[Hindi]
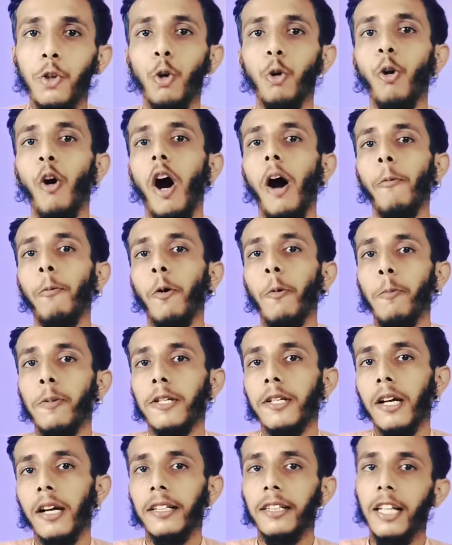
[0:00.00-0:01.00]
हैं जो आपको
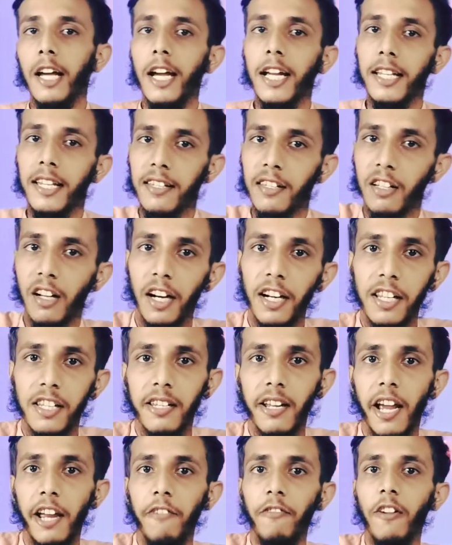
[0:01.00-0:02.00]
पसंद आए जिसका
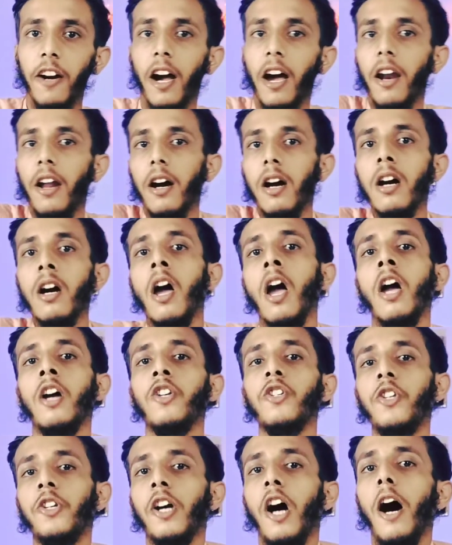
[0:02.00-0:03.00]
डिजाइन वगैरह
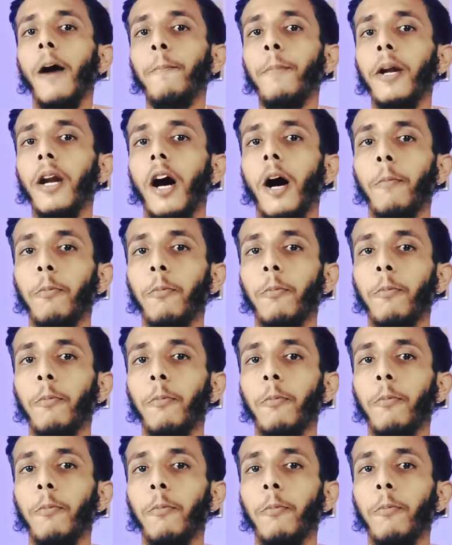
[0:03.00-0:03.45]
या फिर